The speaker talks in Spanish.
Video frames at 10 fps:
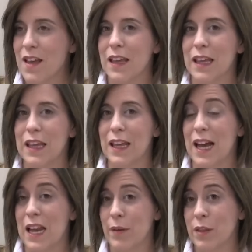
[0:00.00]
y
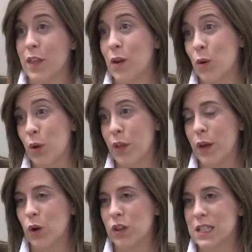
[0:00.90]
a la vez de
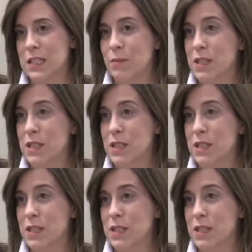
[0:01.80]
conocer otras